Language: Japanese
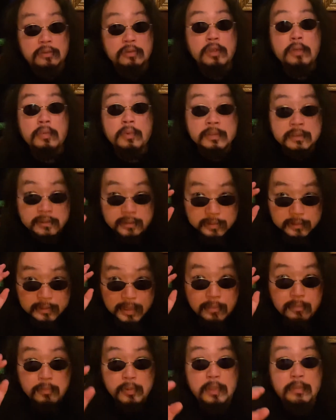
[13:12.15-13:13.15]
それも
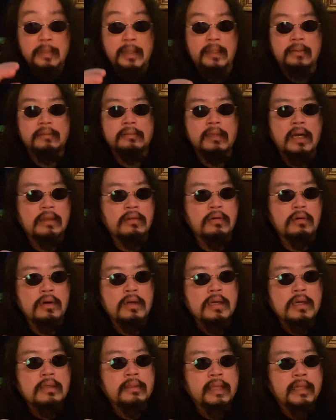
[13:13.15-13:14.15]
全部意味がある。
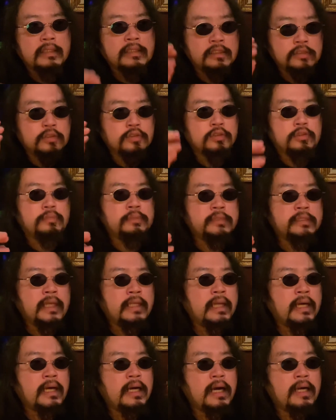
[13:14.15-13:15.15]
何一つ無駄
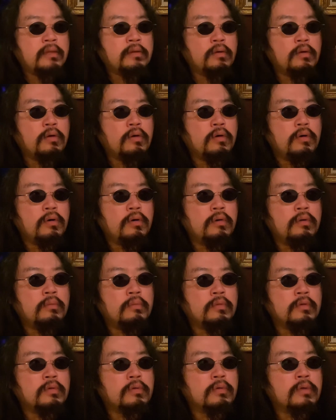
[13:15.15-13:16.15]
なこ
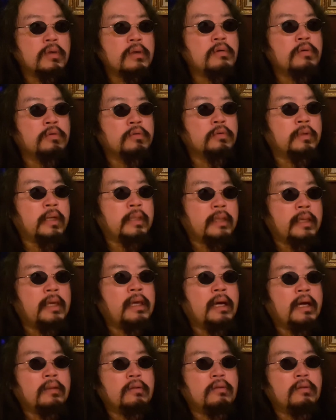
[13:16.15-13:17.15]
とはね
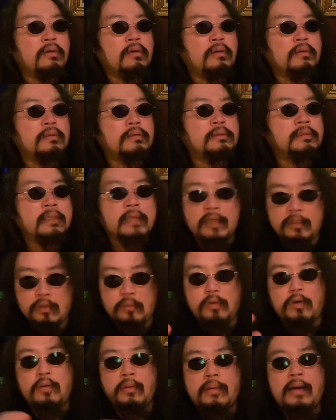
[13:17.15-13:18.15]
してないと
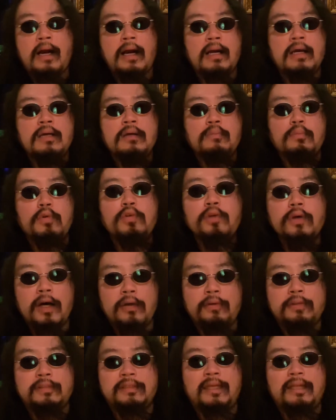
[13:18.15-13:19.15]
思う。物は
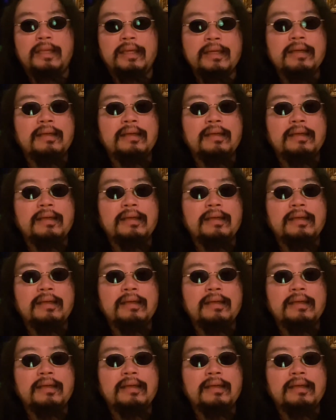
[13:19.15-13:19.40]
多いですからね。